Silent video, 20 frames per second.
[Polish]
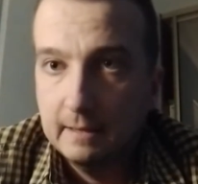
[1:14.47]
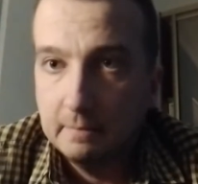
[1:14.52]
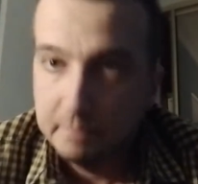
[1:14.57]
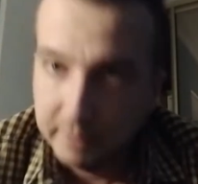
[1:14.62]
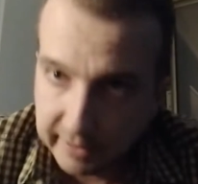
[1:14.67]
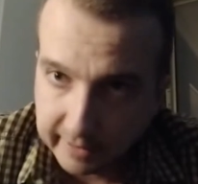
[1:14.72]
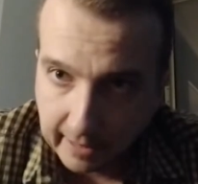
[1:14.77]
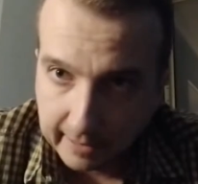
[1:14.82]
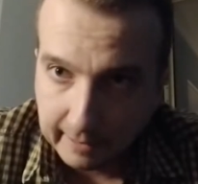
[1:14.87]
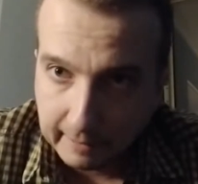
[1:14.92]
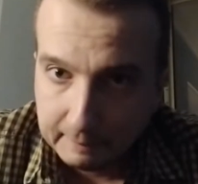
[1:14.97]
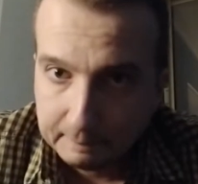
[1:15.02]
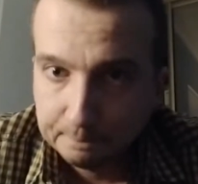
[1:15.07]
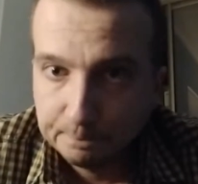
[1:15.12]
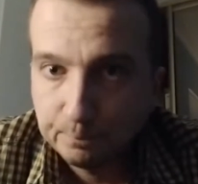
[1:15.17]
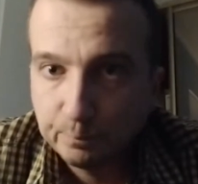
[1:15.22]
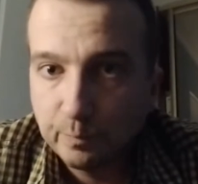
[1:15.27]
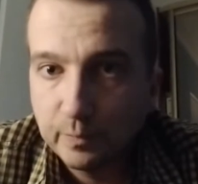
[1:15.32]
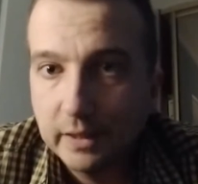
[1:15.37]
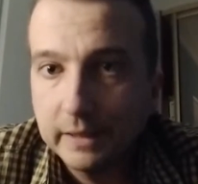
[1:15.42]
pytania.
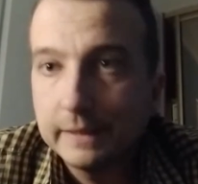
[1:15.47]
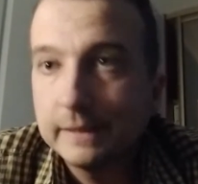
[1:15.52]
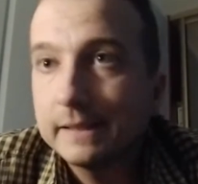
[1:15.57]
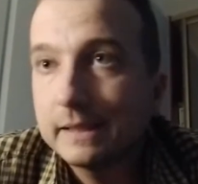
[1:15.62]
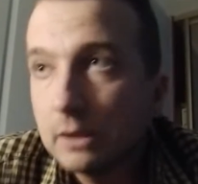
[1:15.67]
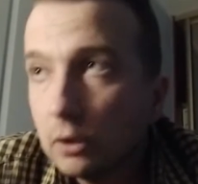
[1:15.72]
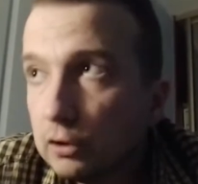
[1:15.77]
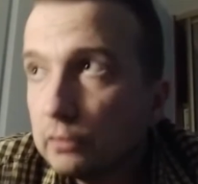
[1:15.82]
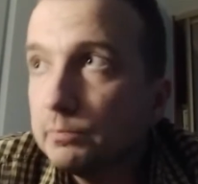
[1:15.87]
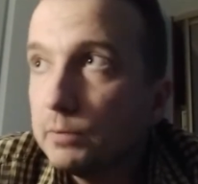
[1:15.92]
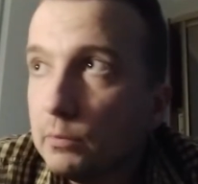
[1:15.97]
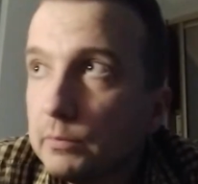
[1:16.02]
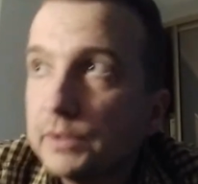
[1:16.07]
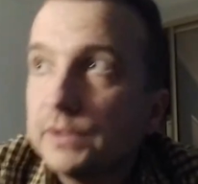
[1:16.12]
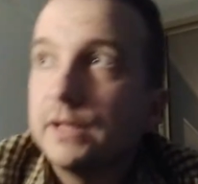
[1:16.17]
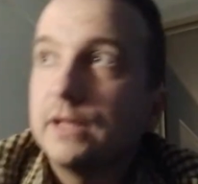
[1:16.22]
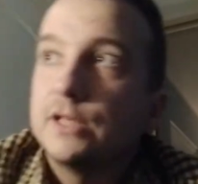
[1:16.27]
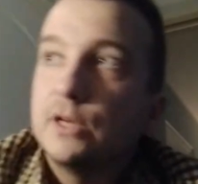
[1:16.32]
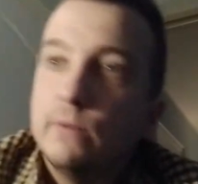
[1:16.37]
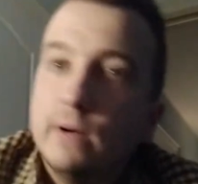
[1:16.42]
E, skąd
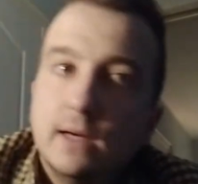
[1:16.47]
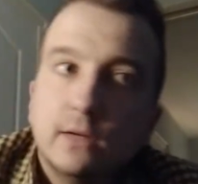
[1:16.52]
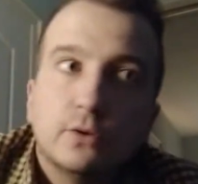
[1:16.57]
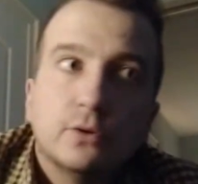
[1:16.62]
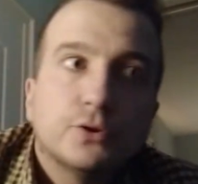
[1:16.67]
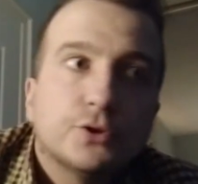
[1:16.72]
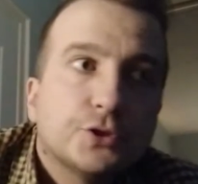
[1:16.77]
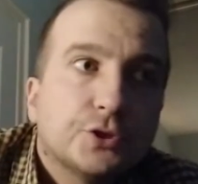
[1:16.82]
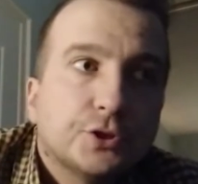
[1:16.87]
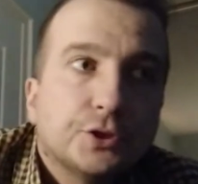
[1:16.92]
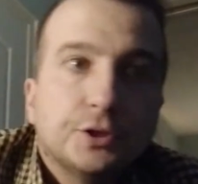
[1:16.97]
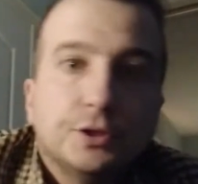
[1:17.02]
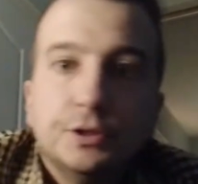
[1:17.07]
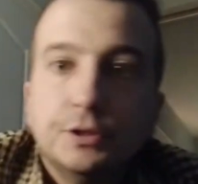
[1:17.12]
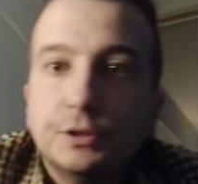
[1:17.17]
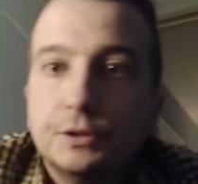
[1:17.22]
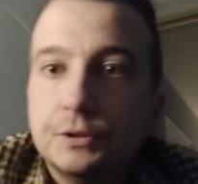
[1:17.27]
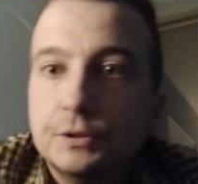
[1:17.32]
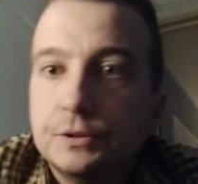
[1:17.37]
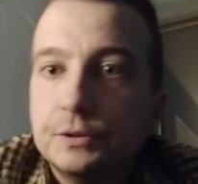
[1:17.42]
pomysł na działalność
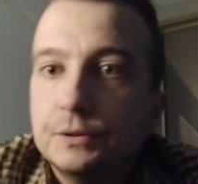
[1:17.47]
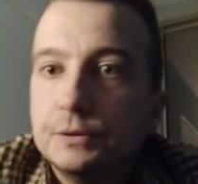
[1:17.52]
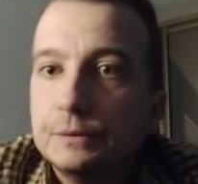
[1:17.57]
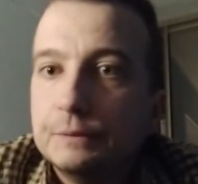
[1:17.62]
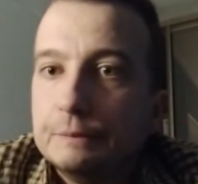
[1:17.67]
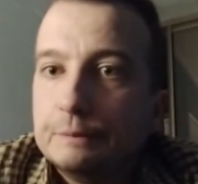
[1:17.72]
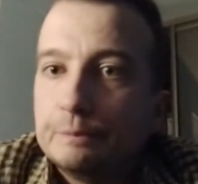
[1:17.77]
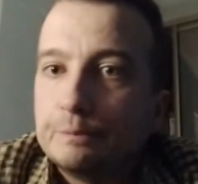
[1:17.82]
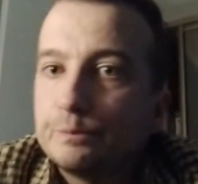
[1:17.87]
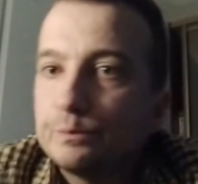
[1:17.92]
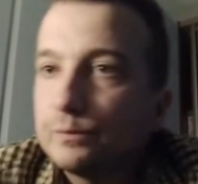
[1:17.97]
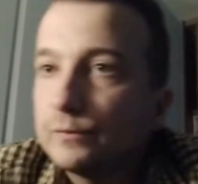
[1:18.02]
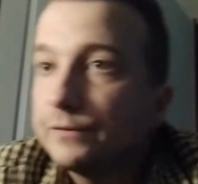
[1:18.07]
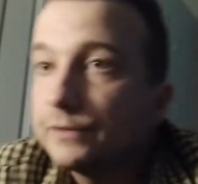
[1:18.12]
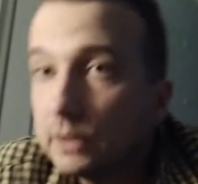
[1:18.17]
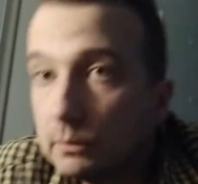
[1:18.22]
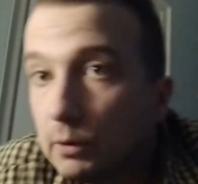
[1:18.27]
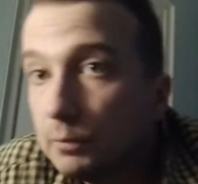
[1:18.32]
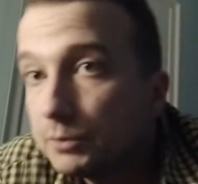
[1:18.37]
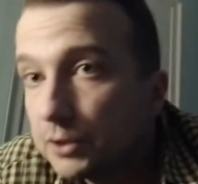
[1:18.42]
mm, w
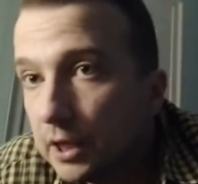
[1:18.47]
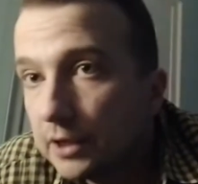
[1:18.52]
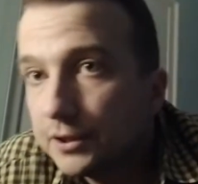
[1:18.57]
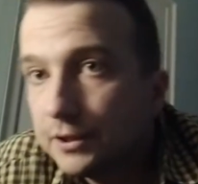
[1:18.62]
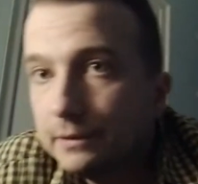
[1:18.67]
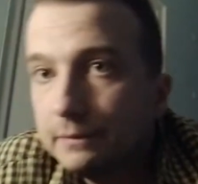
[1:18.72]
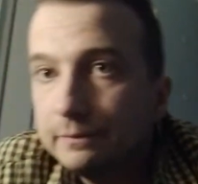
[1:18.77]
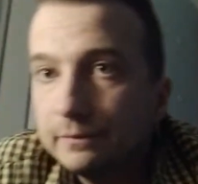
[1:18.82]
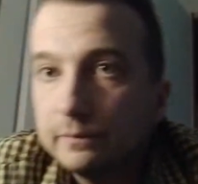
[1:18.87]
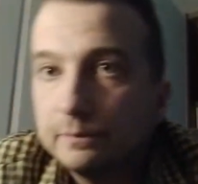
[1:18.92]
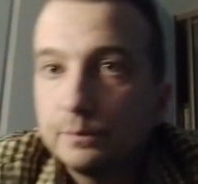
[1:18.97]
tym obszarze